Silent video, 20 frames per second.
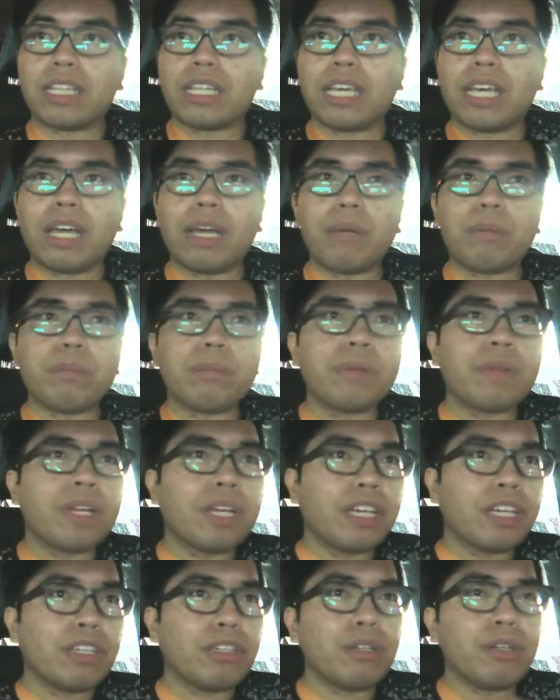Kaya
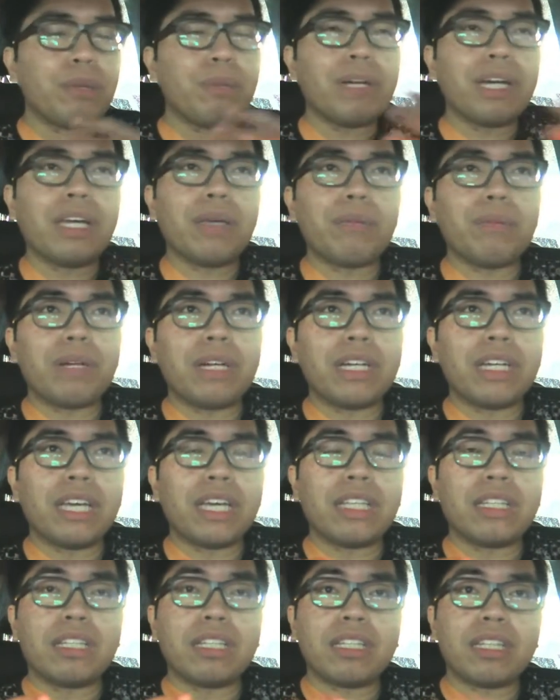yung mga ibang
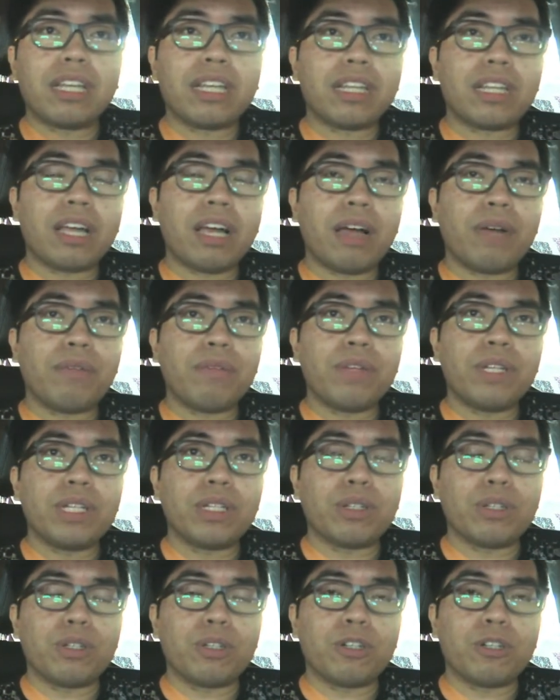edit na travel
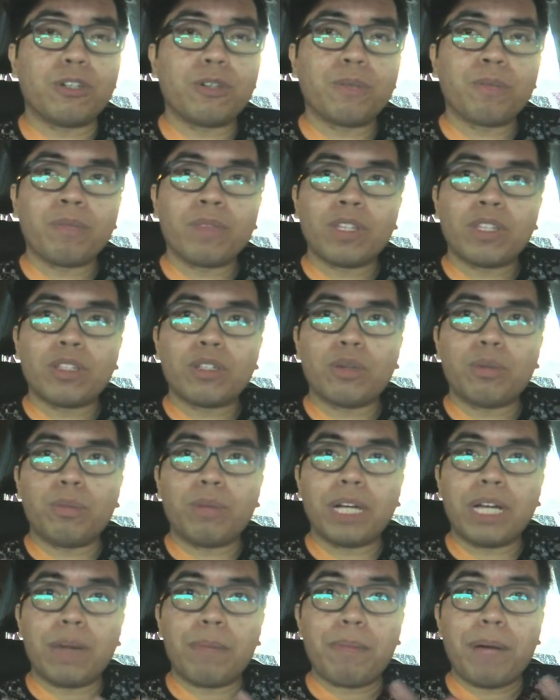ko,
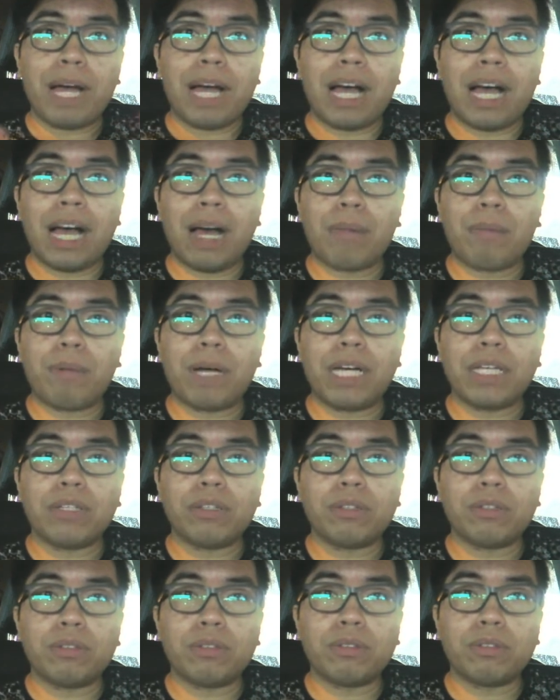kumbaga mahaba
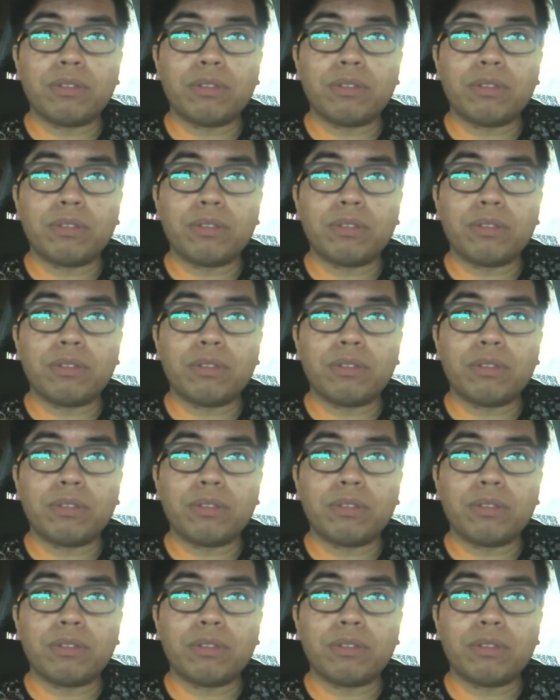yung